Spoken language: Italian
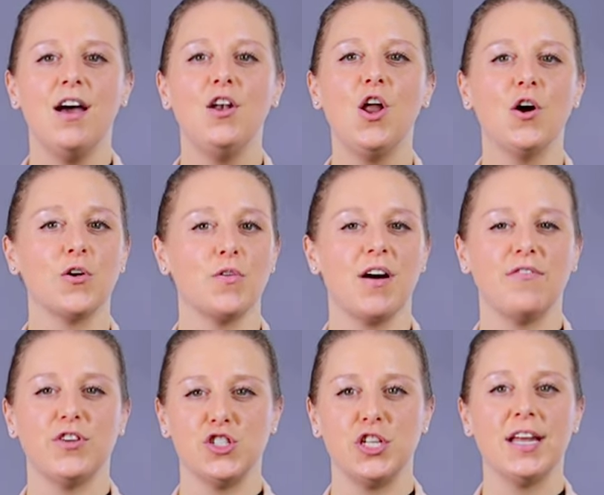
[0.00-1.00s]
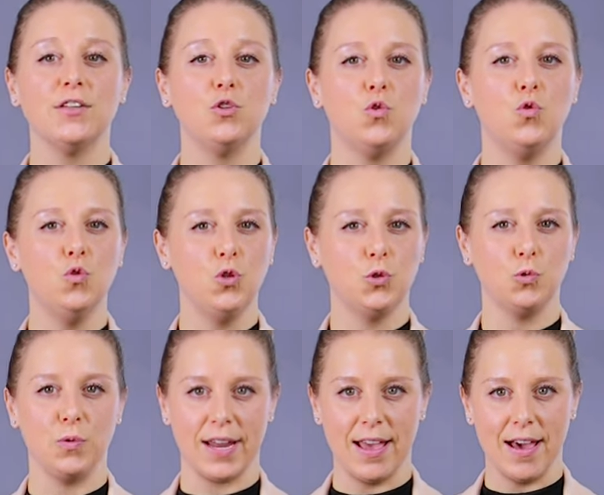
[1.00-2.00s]
l'oro ha affascinato
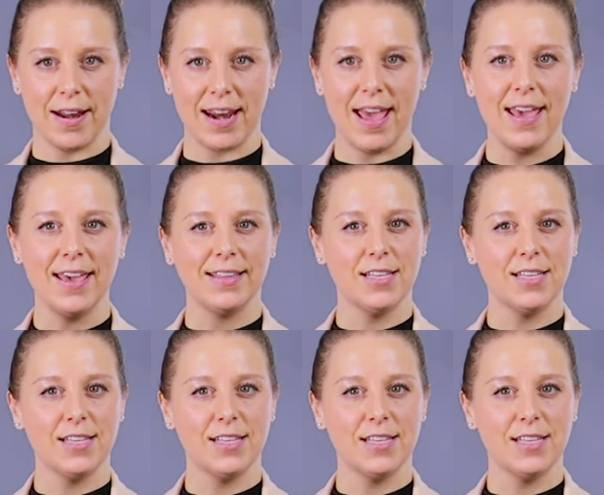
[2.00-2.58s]
culture, re ed